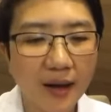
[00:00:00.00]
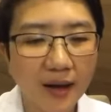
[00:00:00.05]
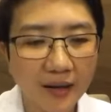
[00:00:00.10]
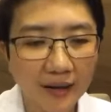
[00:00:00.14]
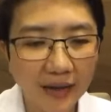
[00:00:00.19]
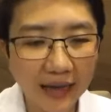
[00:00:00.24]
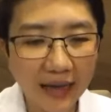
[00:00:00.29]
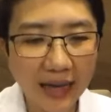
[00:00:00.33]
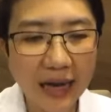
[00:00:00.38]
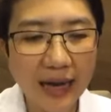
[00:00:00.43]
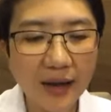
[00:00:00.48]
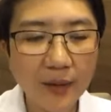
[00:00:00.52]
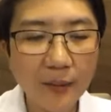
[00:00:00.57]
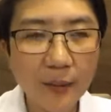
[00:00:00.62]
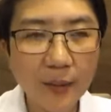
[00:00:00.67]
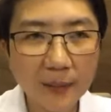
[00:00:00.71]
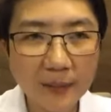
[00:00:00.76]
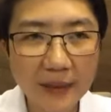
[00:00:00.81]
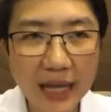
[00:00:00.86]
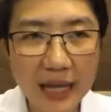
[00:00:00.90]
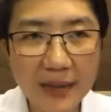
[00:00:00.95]
นะคะ ระบบ
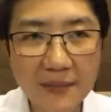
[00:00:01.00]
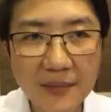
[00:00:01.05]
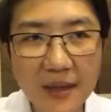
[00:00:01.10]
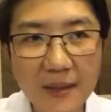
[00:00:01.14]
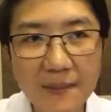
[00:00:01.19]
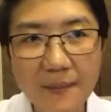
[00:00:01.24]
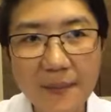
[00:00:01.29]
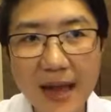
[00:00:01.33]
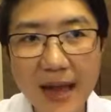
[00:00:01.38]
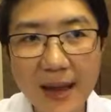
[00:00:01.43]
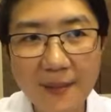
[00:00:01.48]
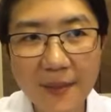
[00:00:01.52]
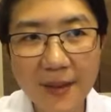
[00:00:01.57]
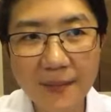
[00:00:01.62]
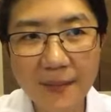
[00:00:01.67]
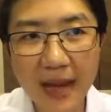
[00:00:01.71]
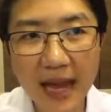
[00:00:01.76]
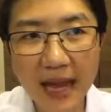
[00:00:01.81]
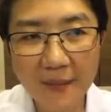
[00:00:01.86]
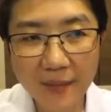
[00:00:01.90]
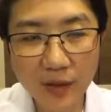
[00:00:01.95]
ขับถ่ายเปลี่ยนแปลเป็น
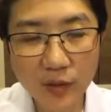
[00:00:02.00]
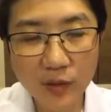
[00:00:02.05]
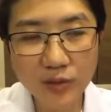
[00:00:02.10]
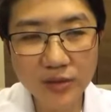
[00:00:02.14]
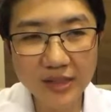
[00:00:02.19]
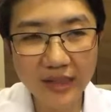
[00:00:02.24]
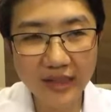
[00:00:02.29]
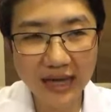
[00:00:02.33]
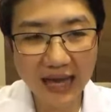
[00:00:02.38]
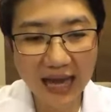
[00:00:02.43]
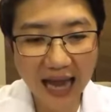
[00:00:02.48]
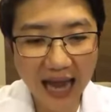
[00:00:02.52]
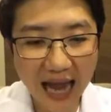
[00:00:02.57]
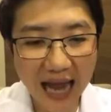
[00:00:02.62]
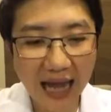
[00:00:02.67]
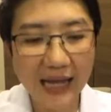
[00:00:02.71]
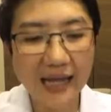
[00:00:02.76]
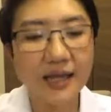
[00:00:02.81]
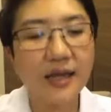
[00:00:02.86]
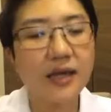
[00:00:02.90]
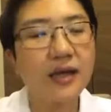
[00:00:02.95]
แผลไม่รู้จักหา
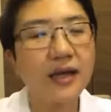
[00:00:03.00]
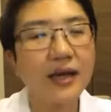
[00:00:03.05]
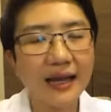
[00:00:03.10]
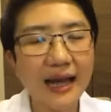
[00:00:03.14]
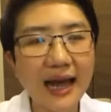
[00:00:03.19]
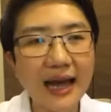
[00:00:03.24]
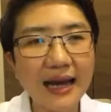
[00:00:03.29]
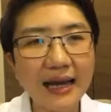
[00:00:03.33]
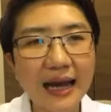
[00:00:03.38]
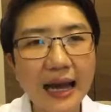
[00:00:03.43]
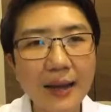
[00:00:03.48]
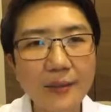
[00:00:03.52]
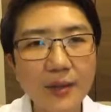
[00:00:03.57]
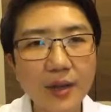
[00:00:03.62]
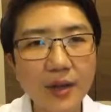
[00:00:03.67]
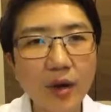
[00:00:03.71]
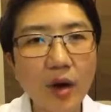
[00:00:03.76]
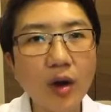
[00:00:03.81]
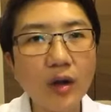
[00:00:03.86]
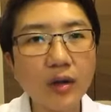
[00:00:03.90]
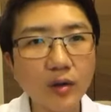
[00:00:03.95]
ย ร่างกายมี
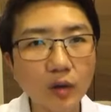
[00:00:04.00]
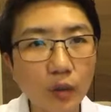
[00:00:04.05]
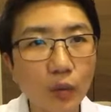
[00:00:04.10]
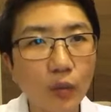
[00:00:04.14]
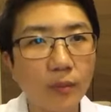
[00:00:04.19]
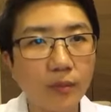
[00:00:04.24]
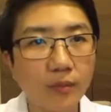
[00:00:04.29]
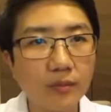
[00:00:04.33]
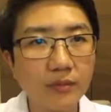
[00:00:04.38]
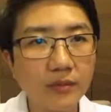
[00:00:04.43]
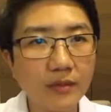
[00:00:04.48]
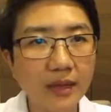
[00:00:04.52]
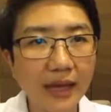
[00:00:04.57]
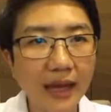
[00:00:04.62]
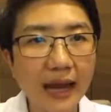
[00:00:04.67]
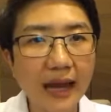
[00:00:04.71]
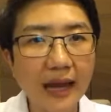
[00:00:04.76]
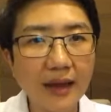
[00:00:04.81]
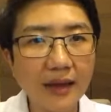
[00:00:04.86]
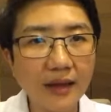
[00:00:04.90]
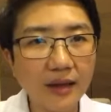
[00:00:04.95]
ก้อนตุ่มนะ
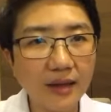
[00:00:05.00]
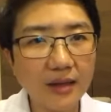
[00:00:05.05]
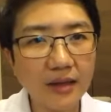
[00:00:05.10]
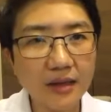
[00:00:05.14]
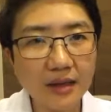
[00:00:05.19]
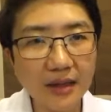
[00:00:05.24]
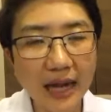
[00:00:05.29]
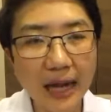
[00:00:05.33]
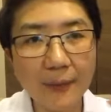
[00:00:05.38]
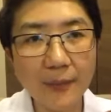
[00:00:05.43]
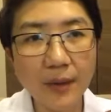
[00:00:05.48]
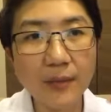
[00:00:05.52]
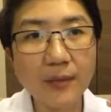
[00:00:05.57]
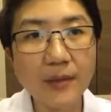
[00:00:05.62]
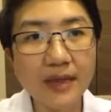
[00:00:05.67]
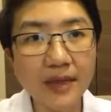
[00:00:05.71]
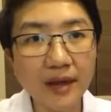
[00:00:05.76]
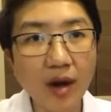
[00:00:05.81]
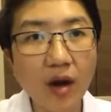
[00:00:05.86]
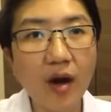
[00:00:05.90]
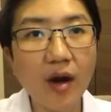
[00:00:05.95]
คะ คือคำแล้ว
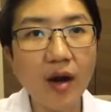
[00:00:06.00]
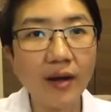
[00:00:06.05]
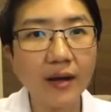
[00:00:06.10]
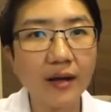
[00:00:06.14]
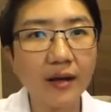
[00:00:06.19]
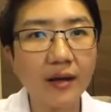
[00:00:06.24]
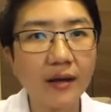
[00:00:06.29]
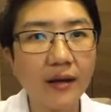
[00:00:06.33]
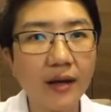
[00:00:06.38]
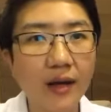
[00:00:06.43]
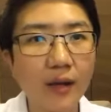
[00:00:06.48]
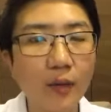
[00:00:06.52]
มีก้อนแล้ว